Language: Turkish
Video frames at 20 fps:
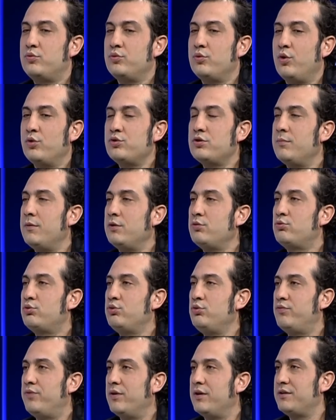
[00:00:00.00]
o zaman
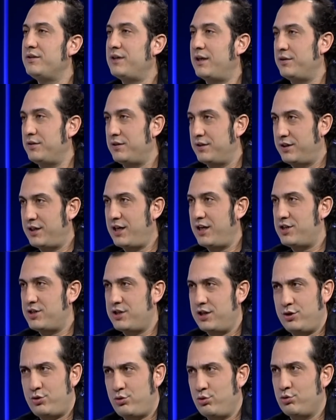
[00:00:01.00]
Tufan yani
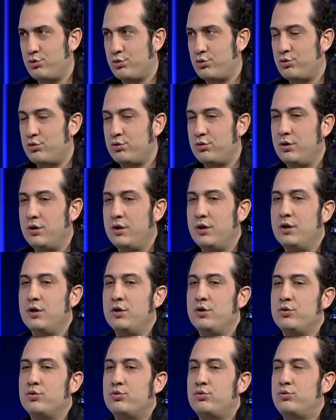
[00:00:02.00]
gerçeği şudur.
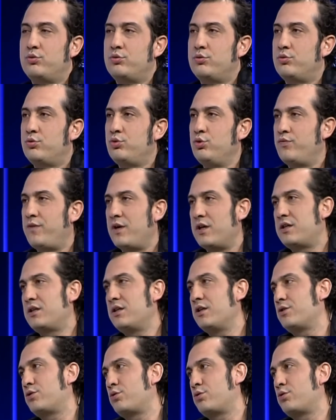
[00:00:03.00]
Tufan Kıraç